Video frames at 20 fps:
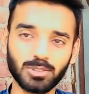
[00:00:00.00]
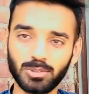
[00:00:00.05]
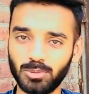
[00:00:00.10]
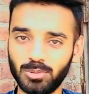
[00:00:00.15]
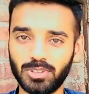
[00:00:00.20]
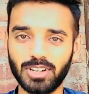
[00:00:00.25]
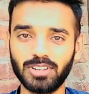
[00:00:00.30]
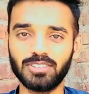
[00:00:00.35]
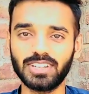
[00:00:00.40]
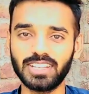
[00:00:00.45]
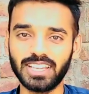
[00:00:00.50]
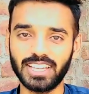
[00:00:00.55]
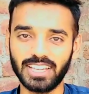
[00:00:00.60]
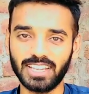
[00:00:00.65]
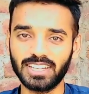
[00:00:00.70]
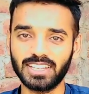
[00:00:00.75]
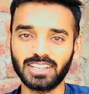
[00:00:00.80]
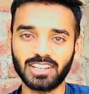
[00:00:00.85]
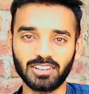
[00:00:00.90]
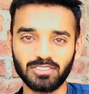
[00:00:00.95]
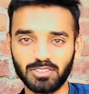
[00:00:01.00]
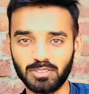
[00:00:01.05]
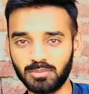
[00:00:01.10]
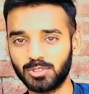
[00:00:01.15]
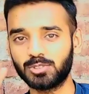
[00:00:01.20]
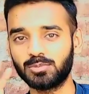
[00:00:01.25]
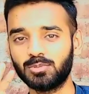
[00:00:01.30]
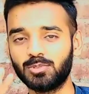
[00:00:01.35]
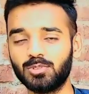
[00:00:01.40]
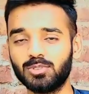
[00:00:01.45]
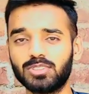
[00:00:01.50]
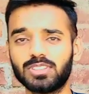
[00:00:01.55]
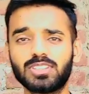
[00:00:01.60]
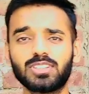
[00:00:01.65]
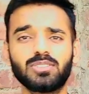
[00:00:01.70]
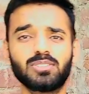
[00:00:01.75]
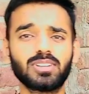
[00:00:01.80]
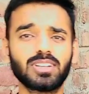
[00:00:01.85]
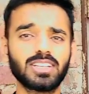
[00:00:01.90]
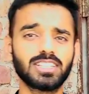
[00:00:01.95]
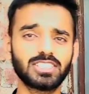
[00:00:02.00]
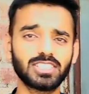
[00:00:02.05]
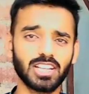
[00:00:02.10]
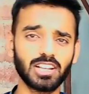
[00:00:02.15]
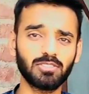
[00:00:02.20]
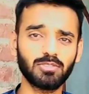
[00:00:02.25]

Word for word: टूटने वाली है नहीं काफ़ी मजबूत क्योंकि ये शेल्फ़